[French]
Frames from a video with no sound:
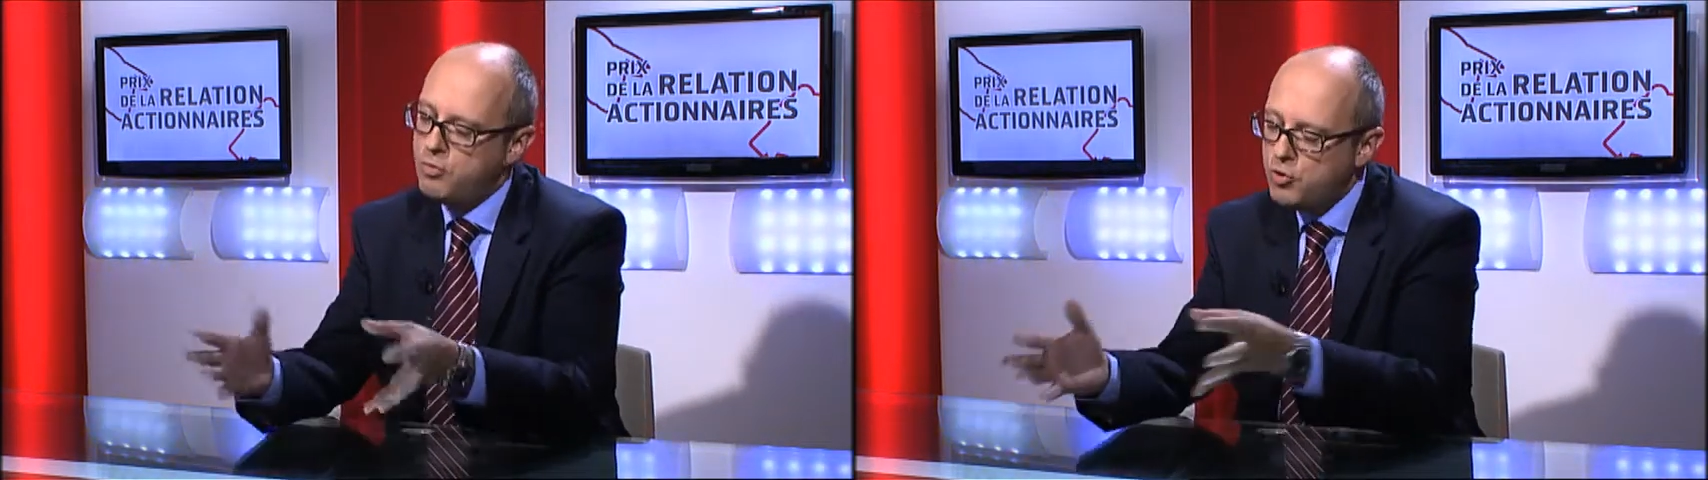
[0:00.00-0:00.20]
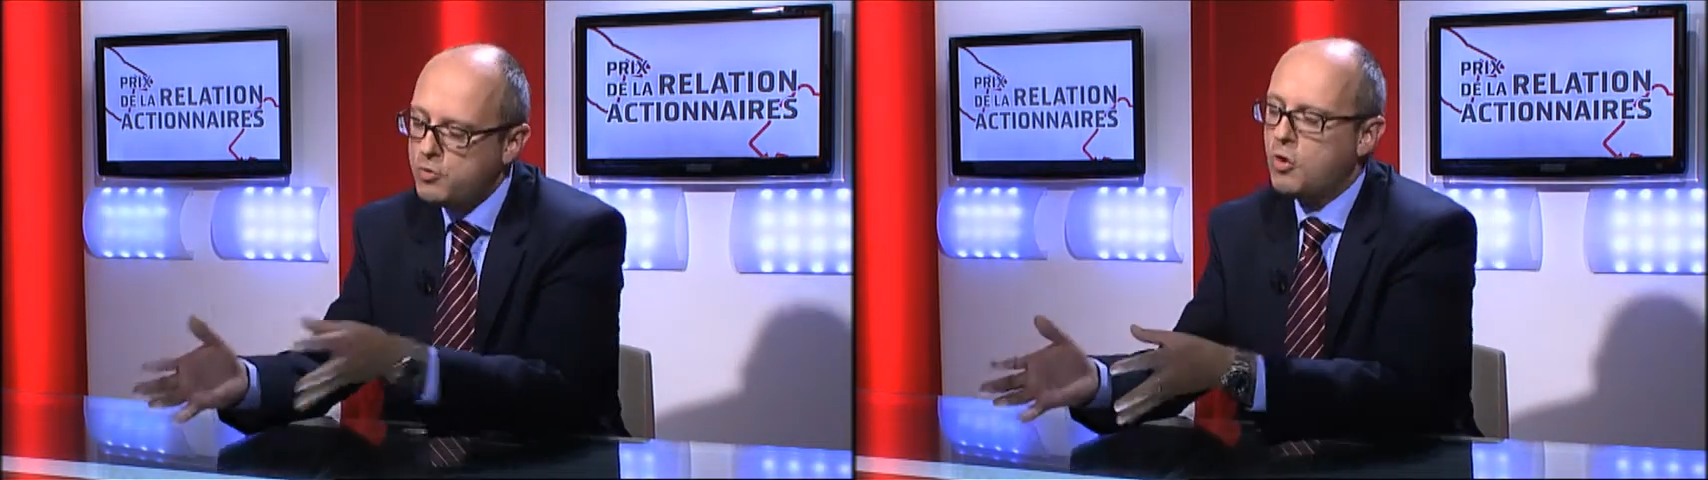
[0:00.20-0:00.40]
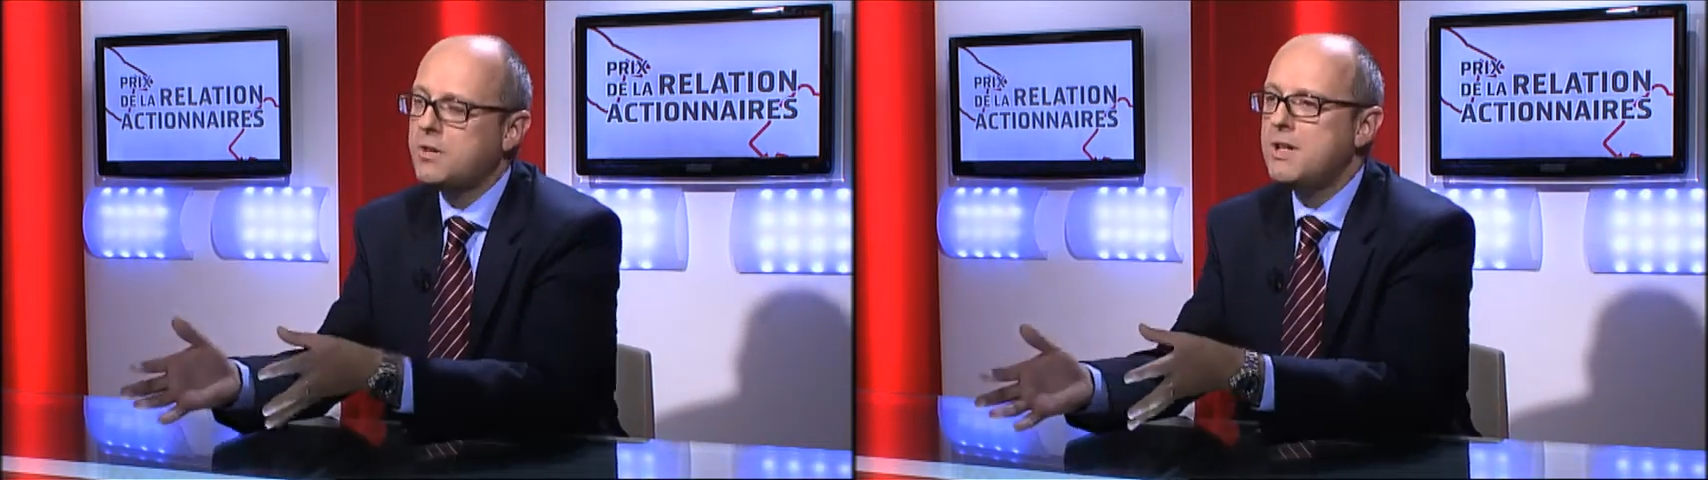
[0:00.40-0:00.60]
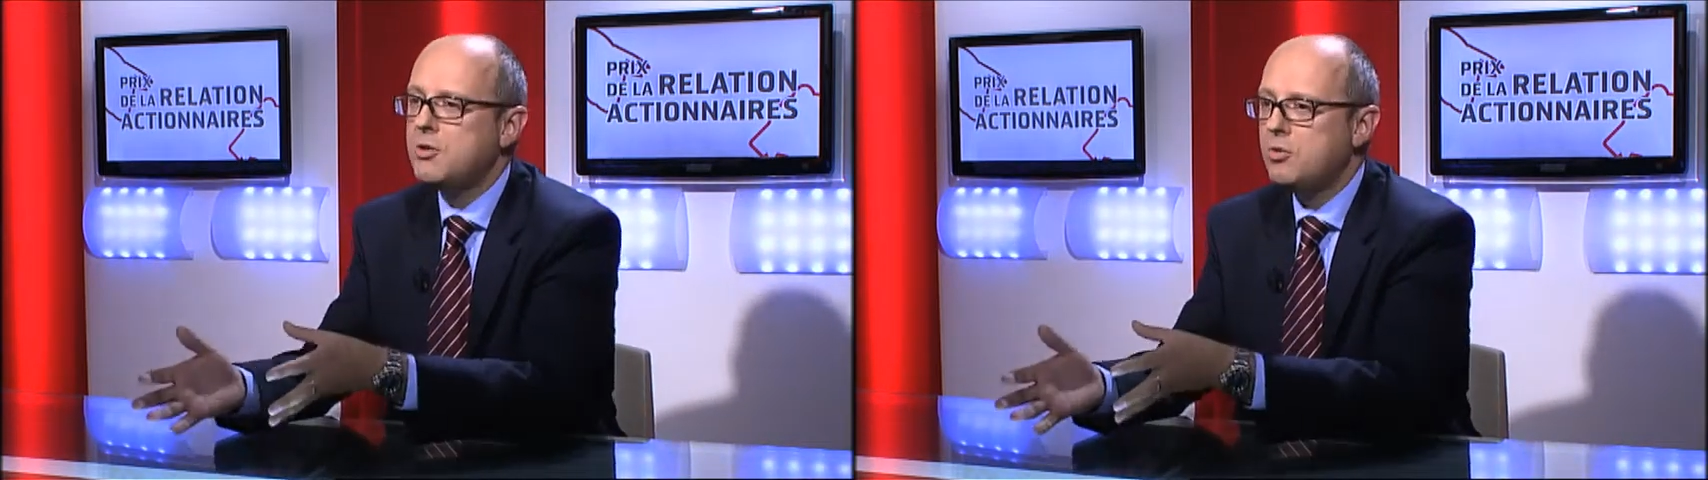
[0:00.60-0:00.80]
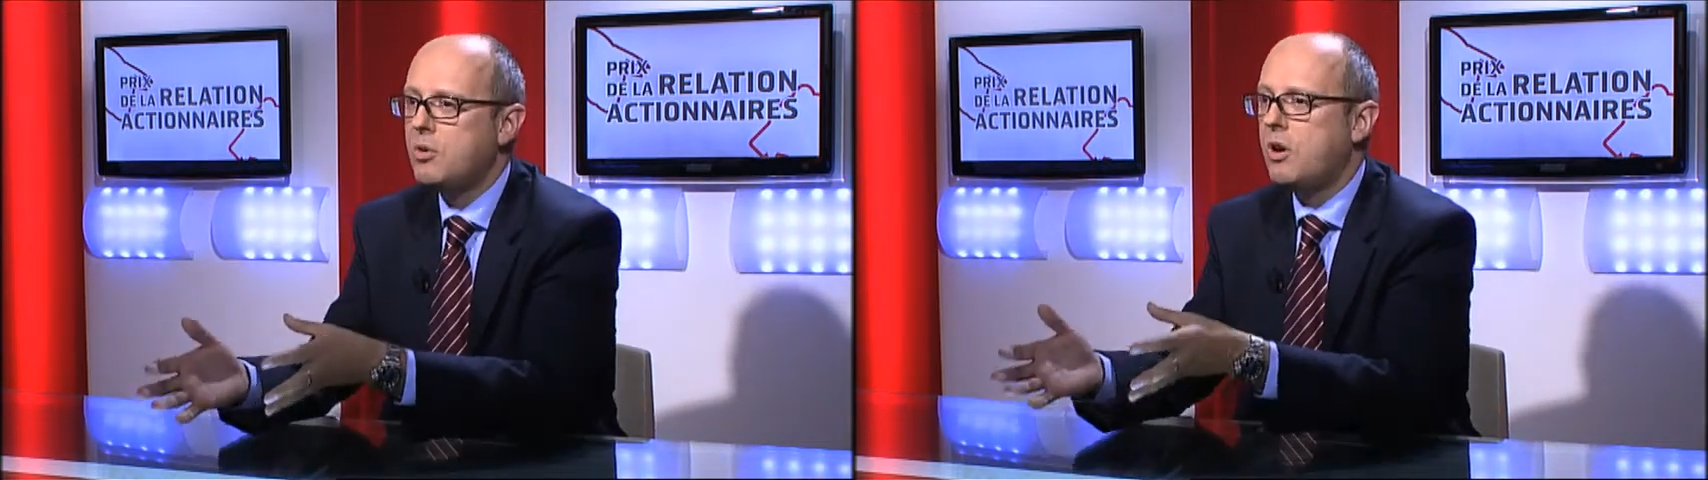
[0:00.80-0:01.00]
plus portée
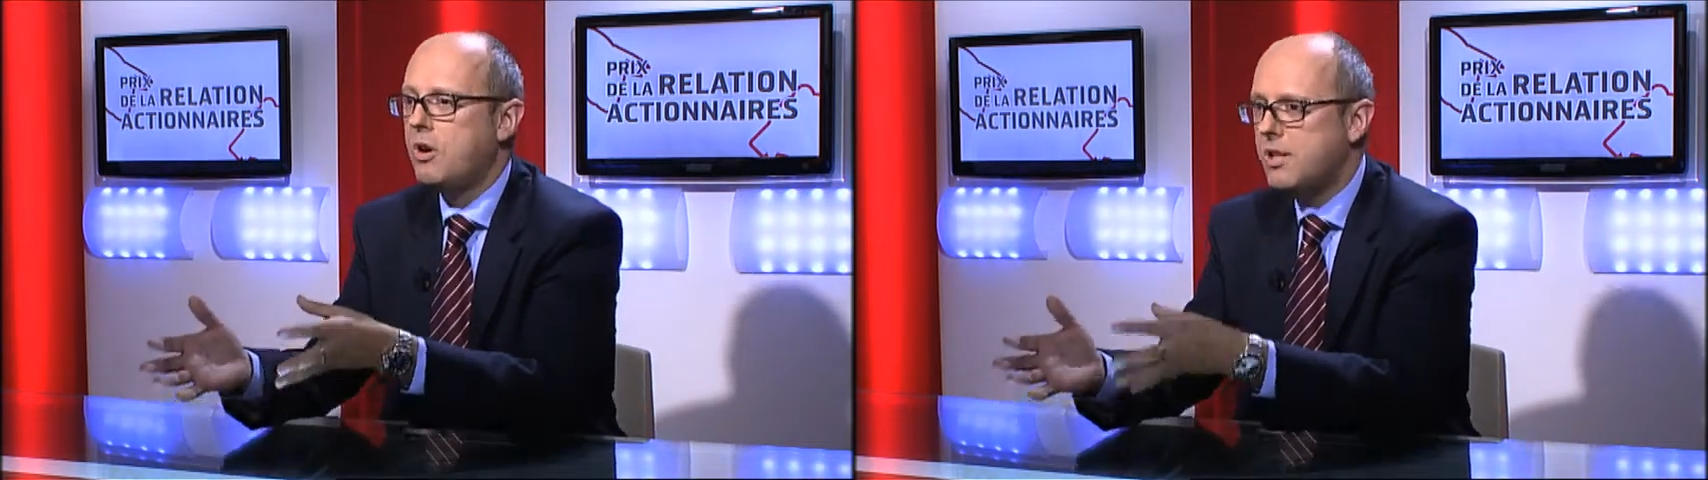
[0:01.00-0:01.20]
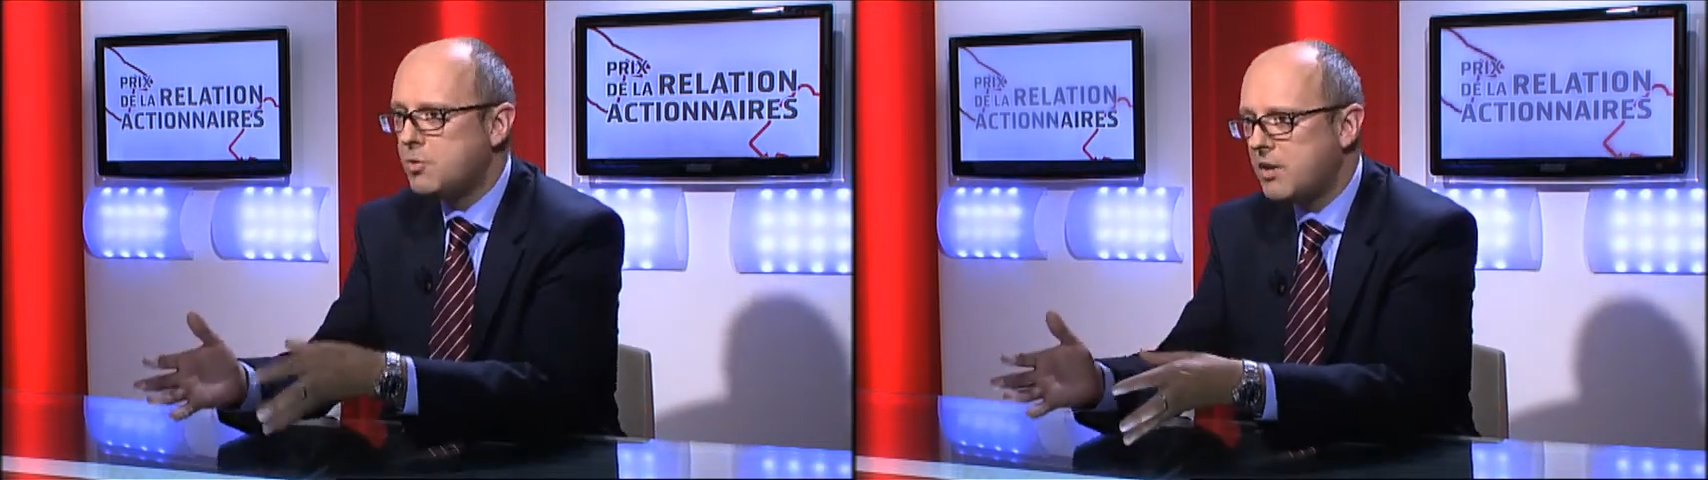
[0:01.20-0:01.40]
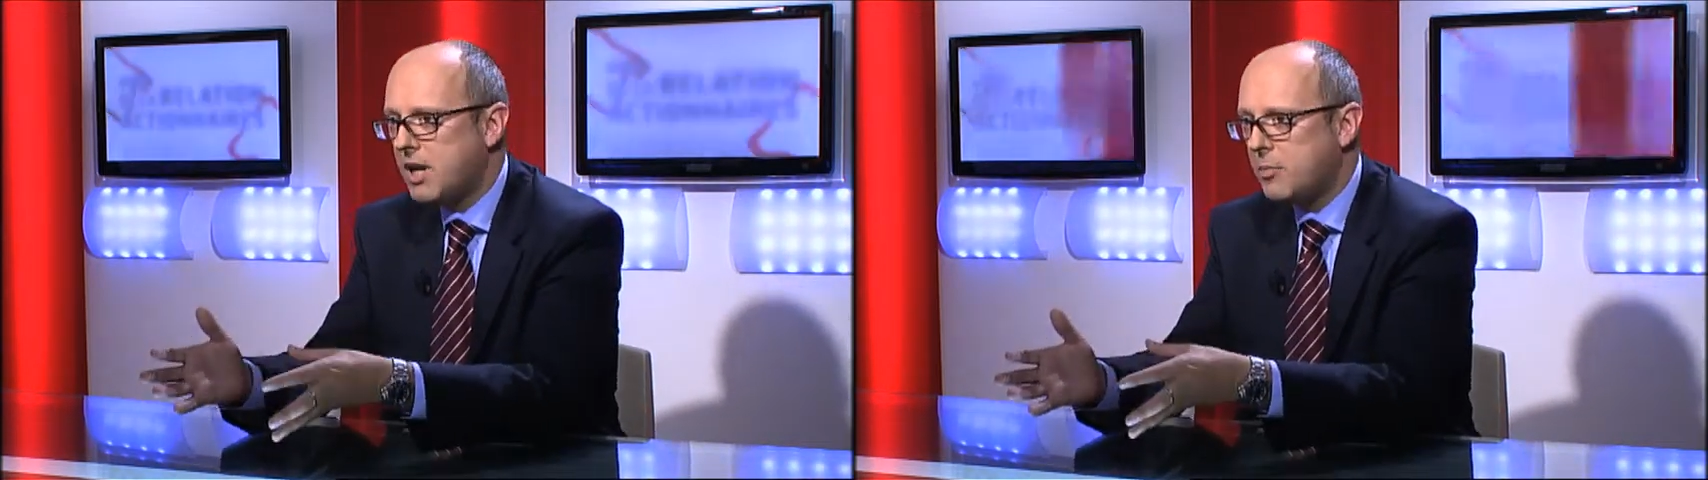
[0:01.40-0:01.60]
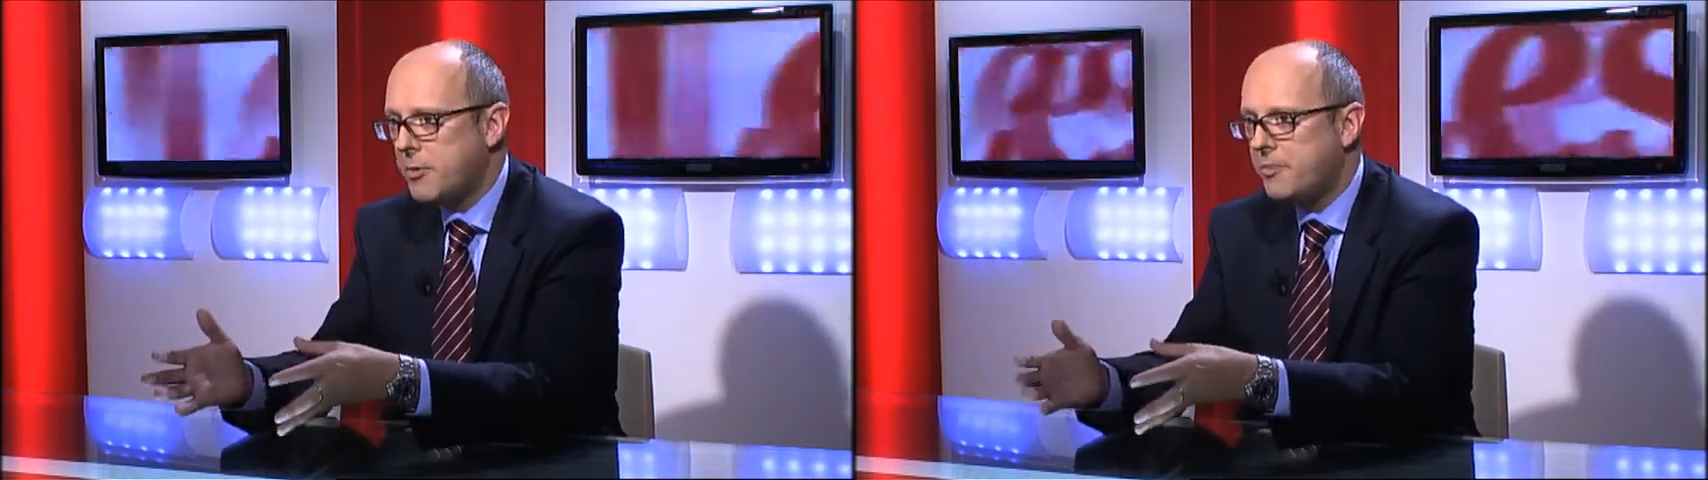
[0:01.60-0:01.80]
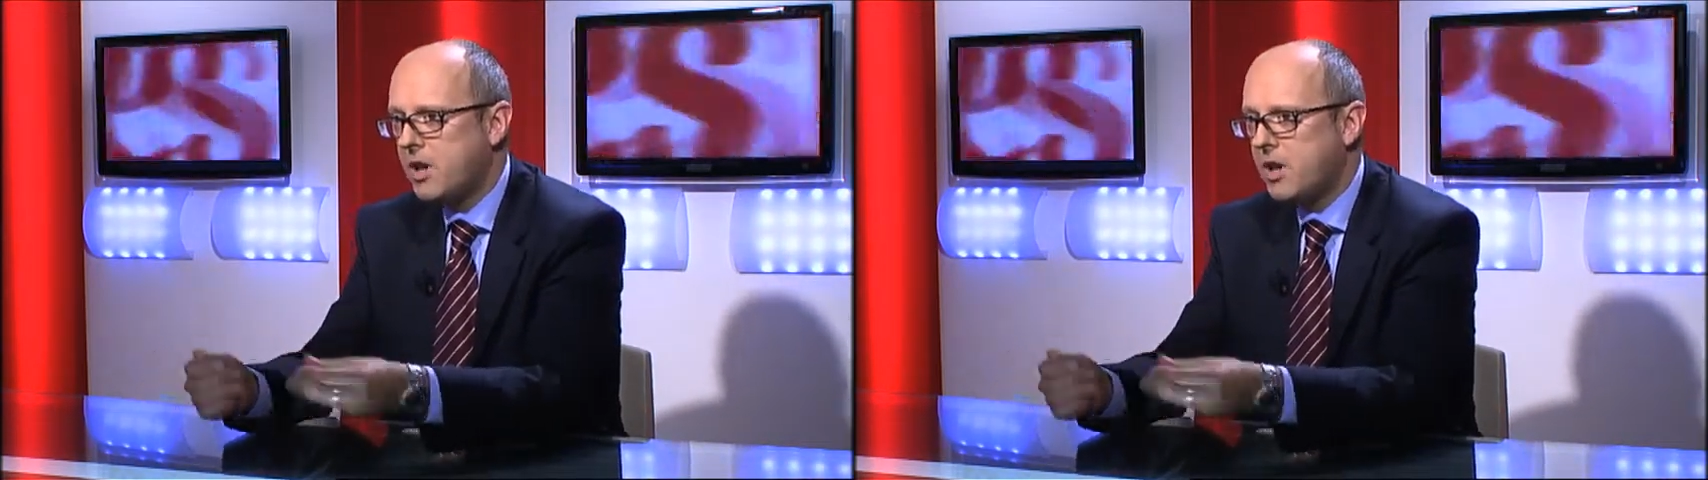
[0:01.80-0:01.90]
sur les small-cap.